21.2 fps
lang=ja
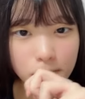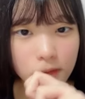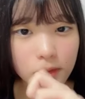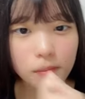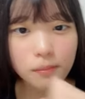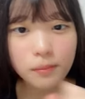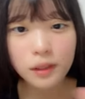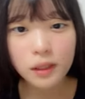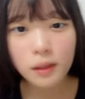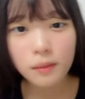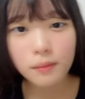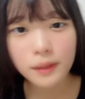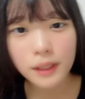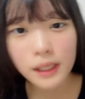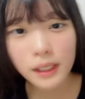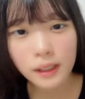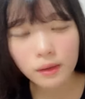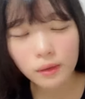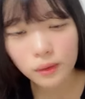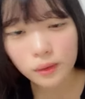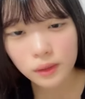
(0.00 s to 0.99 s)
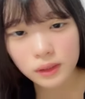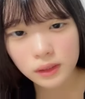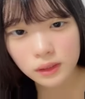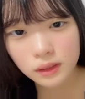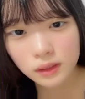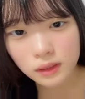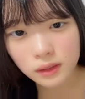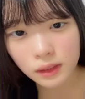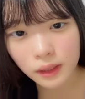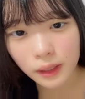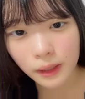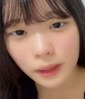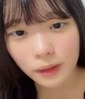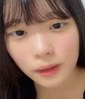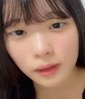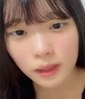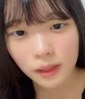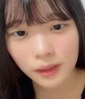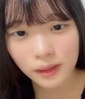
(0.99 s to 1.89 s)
昆布系もえ美味しいね